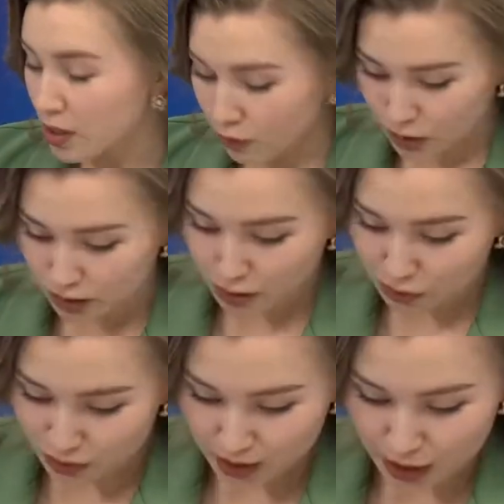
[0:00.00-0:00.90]
Вот э,
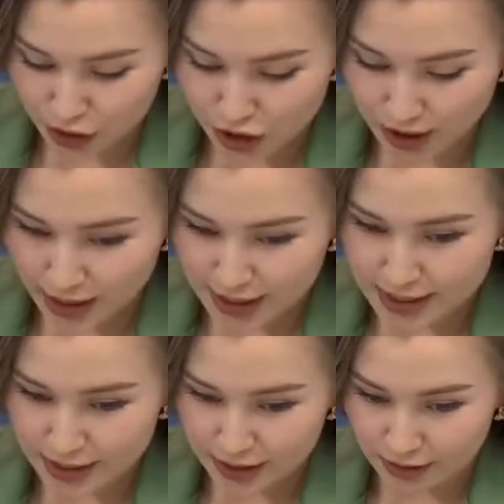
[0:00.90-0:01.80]
вы как
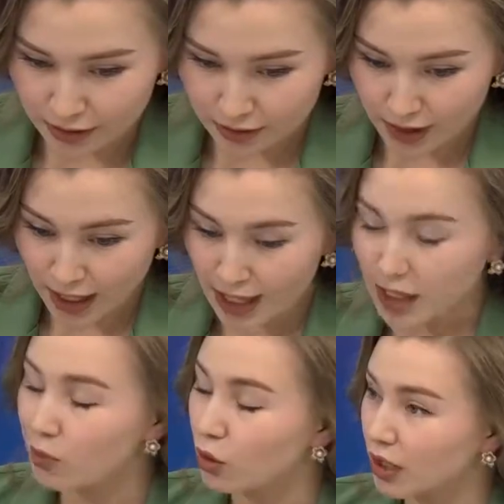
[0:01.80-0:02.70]
считаете, такая
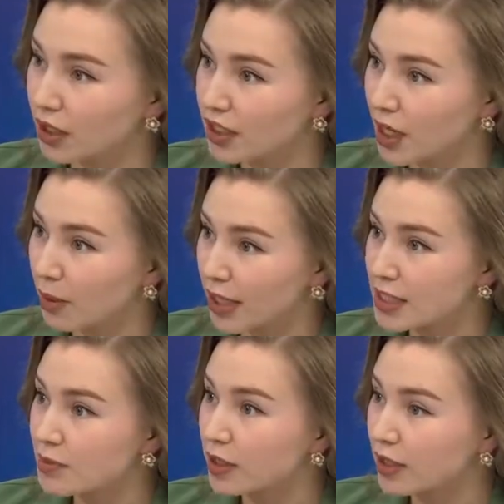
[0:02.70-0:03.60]
работа, она
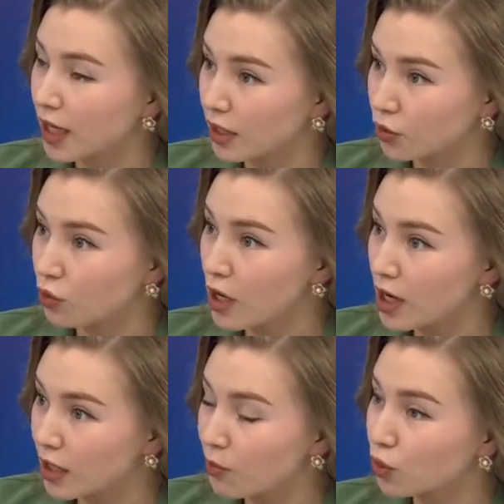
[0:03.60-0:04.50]
необходима? Как эту
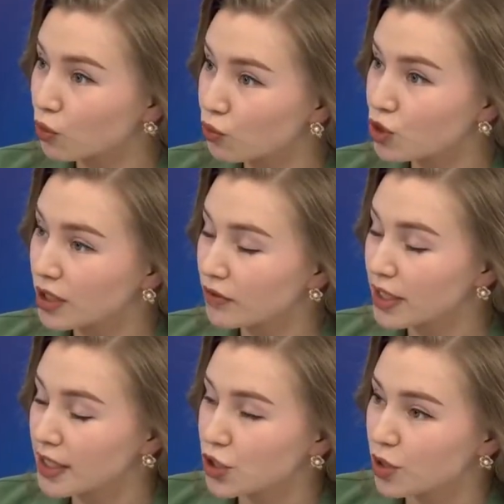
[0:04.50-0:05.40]
работу нужно и в
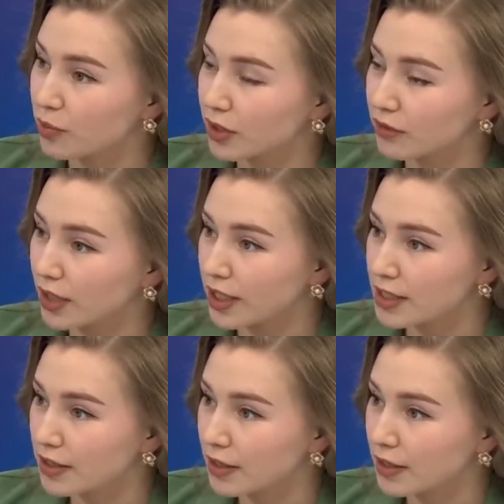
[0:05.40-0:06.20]
дальнейшем продвигать?